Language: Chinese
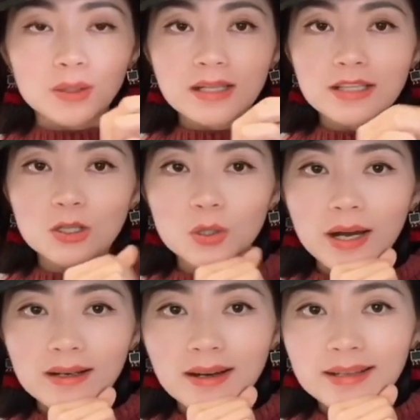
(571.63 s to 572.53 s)
的形
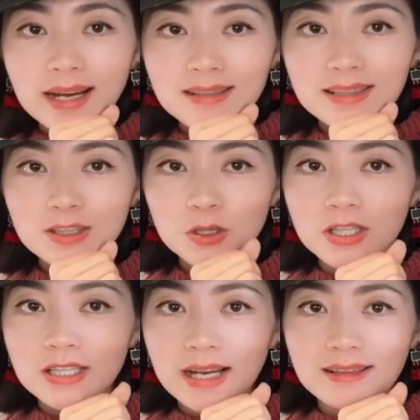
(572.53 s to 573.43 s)
状样子就
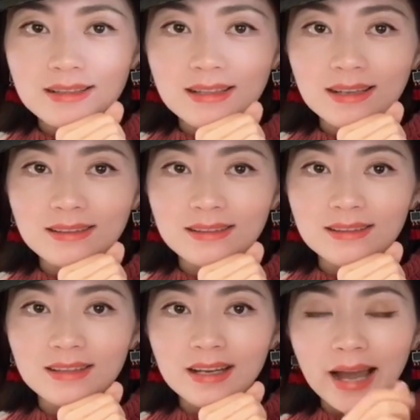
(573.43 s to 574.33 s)
是这样子的。
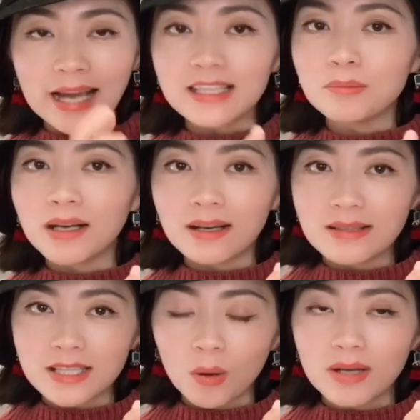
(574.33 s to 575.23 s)
孩子们
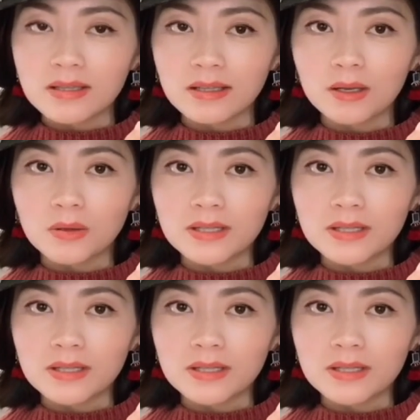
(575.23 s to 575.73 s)
很喜欢这个游